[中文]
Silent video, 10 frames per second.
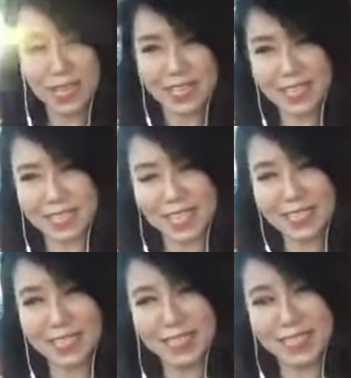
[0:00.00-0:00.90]
那
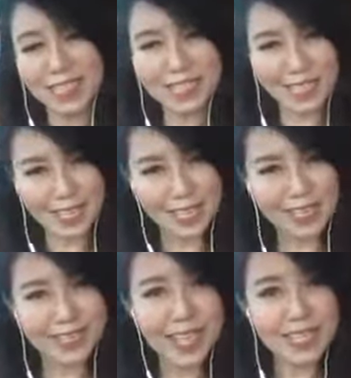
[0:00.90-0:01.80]
当这些
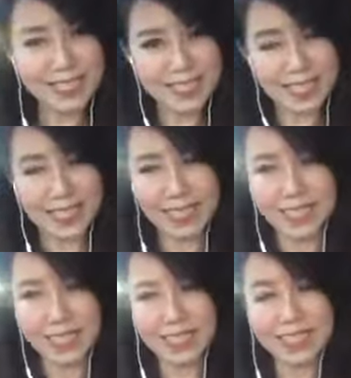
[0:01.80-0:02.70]
耐心
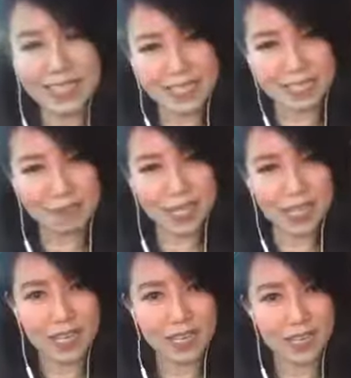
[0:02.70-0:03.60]
那这些基本
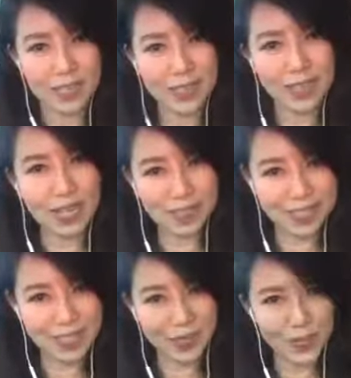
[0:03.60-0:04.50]
的对老师
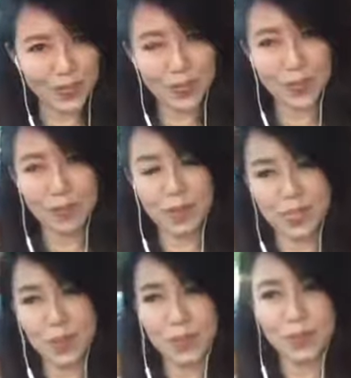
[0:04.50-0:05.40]
的尊重都
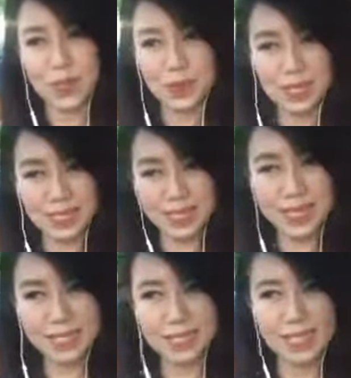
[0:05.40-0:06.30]
没有。我是一
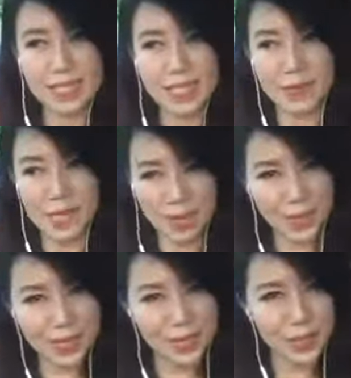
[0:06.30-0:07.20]
心想着，我赶
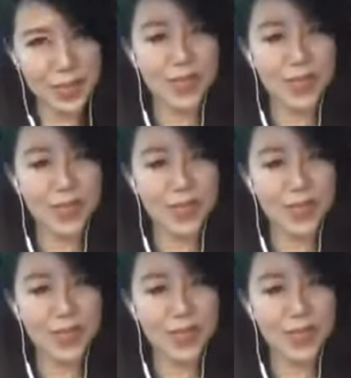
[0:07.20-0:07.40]
快学，